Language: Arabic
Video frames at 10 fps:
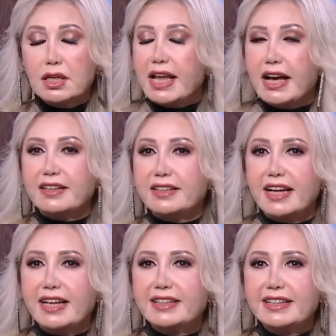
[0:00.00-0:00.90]
لا
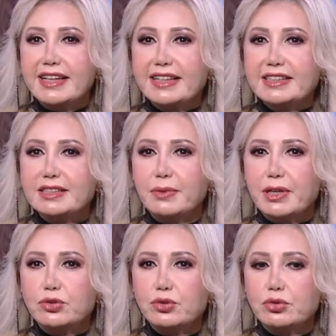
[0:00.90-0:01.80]
لان انا عندي
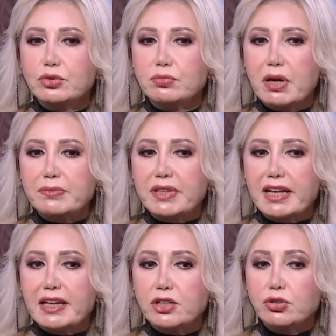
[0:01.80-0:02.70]
برضو
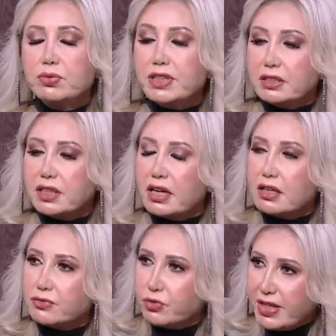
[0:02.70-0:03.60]
مبدا لا يمكن
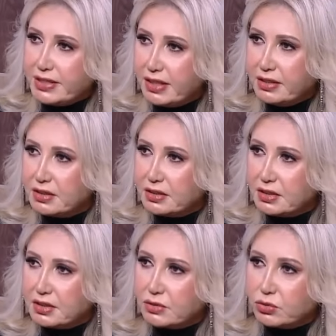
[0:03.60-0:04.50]
اعرف واحده
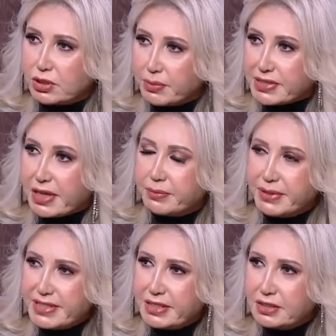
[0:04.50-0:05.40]
وتبقى
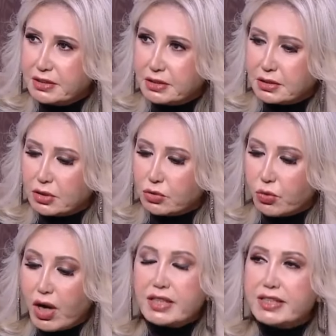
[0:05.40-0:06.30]
صاحبتي
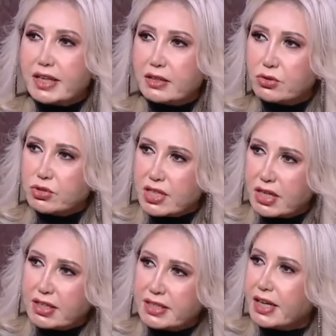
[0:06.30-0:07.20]
وحتى لو جوزها
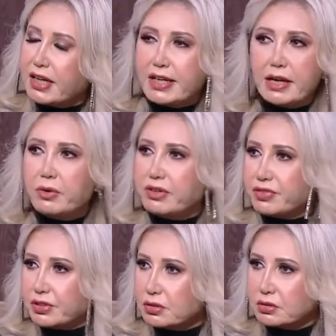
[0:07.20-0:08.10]
عرض عليا
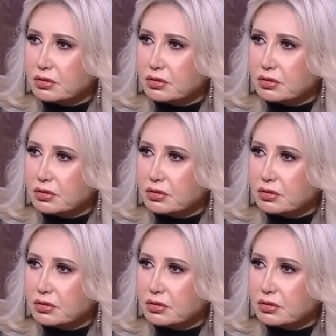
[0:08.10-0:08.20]
اوافق